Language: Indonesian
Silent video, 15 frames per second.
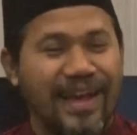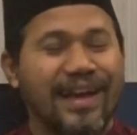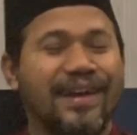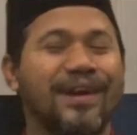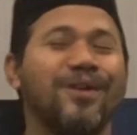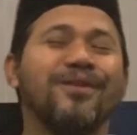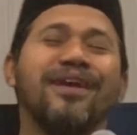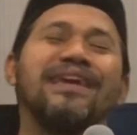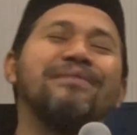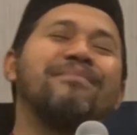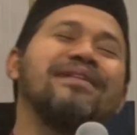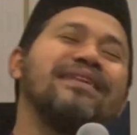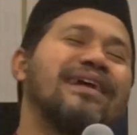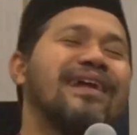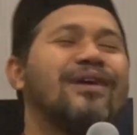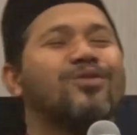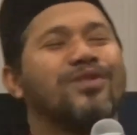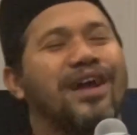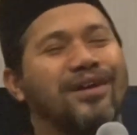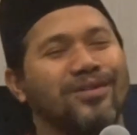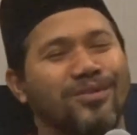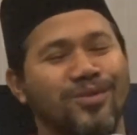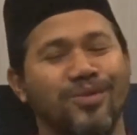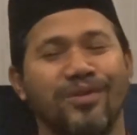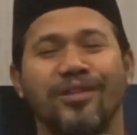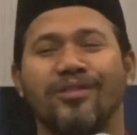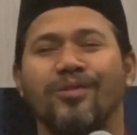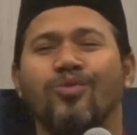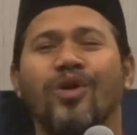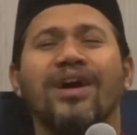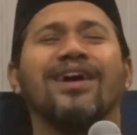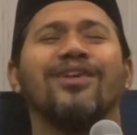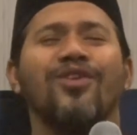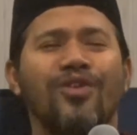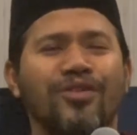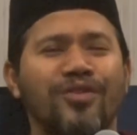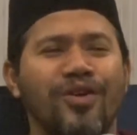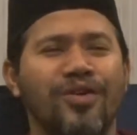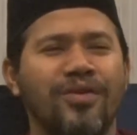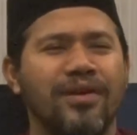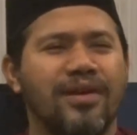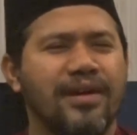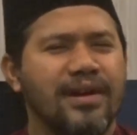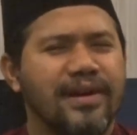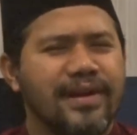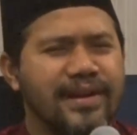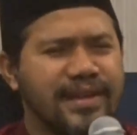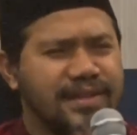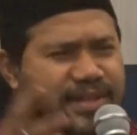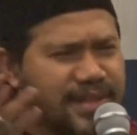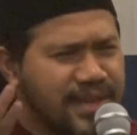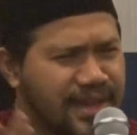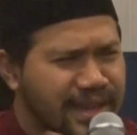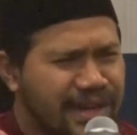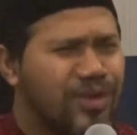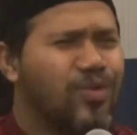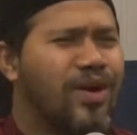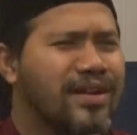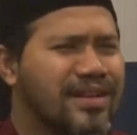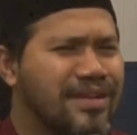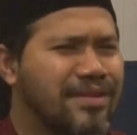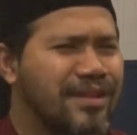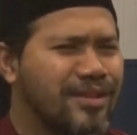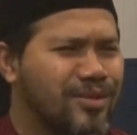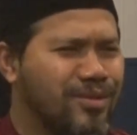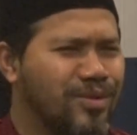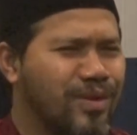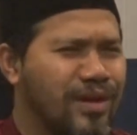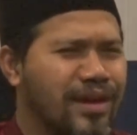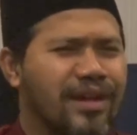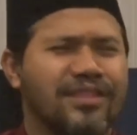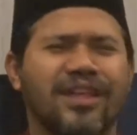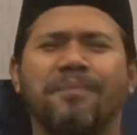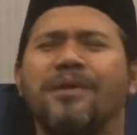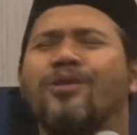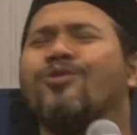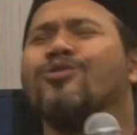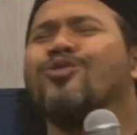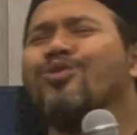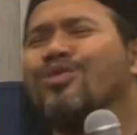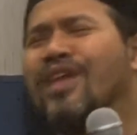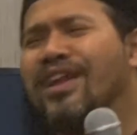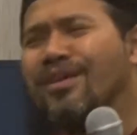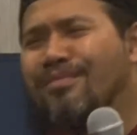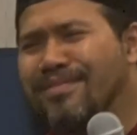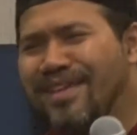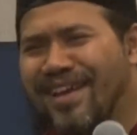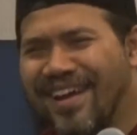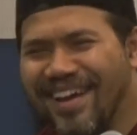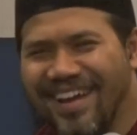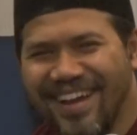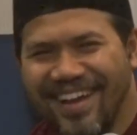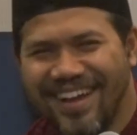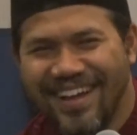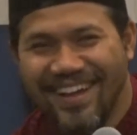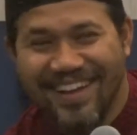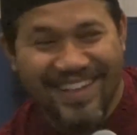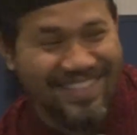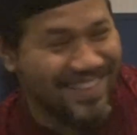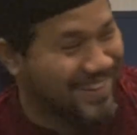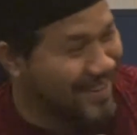Kalau yang imannya ragu-ragu itu buah kedongdong. Licin luarnya itu, tapi kusut dalamnya. Itu ya